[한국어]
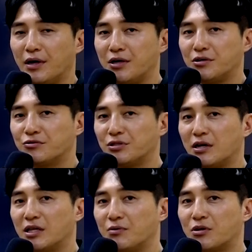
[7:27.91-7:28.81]
해설을 주지
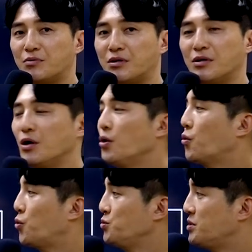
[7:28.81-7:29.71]
않는다면 여러분들이
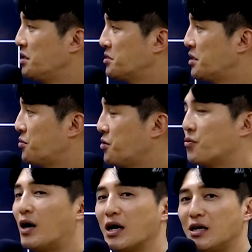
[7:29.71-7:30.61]
혼자서
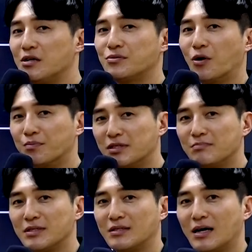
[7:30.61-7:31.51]
사료를 확인할 수
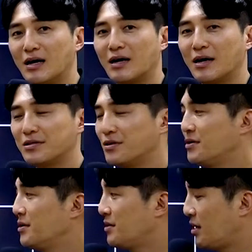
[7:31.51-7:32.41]
없습니다. 그래서
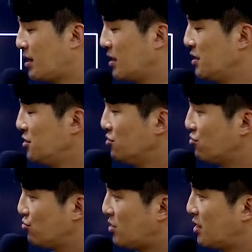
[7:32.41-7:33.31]
대략
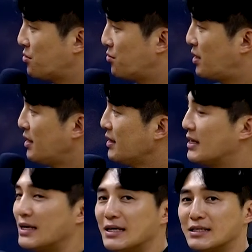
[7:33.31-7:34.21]
두 달 동안
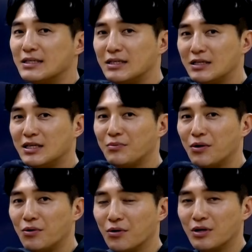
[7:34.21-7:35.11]

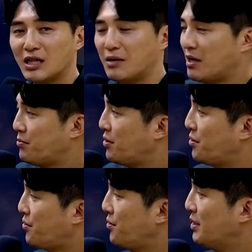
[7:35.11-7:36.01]
시기별로,
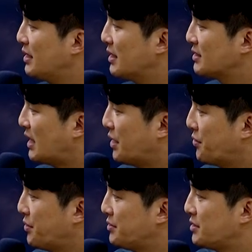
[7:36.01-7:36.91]
테마별로
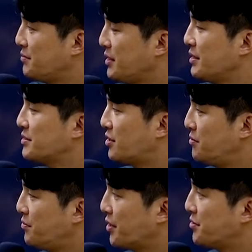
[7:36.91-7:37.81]
사료를 쌤이
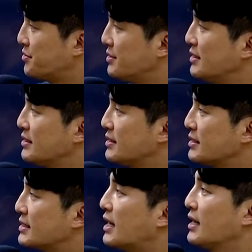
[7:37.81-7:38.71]
설명해주는
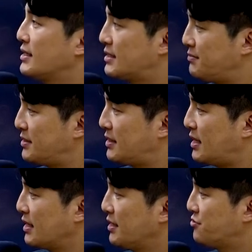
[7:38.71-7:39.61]
특강이
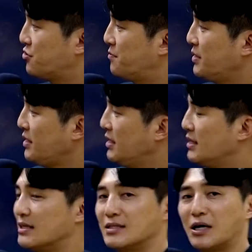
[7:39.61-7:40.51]
있습니다. 이 수업이
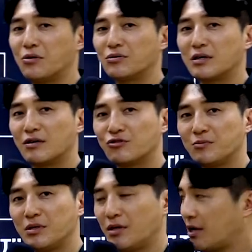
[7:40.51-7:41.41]
사료 특강
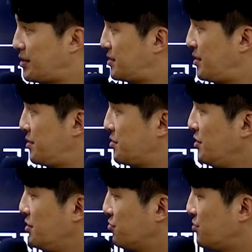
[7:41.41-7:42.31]
수업이 되겠어요. 그래서
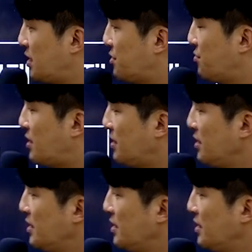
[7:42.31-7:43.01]
두 달 동안